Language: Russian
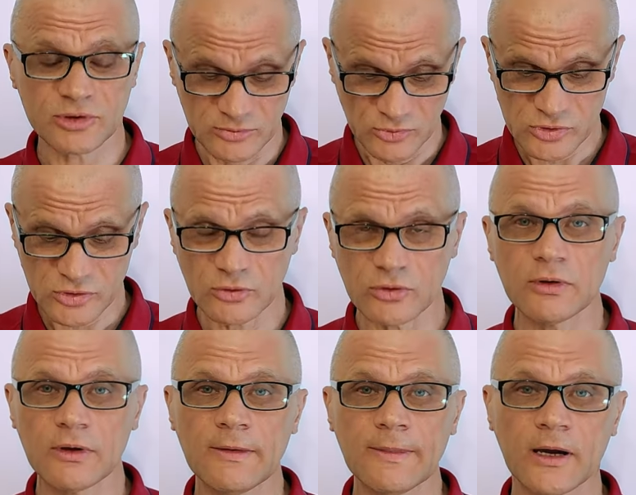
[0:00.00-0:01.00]
потому
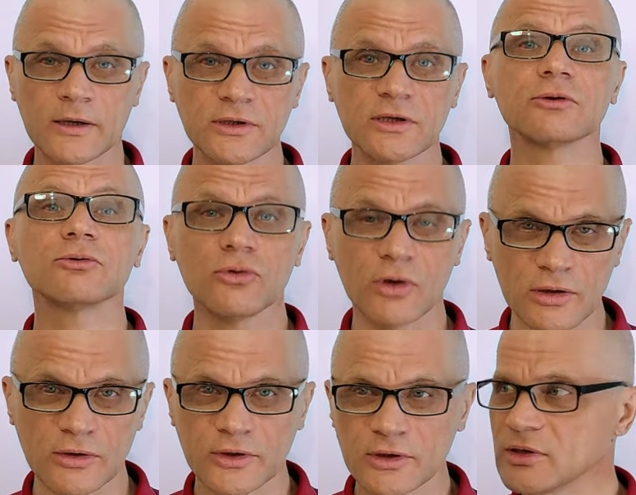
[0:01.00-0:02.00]
что она
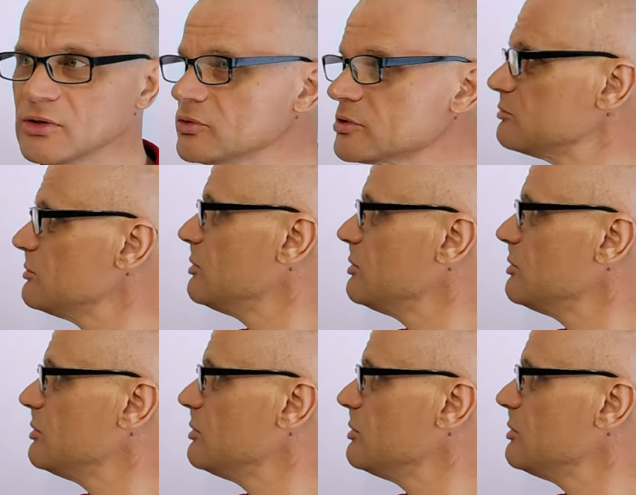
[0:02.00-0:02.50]
индивидуальность. Она не хочет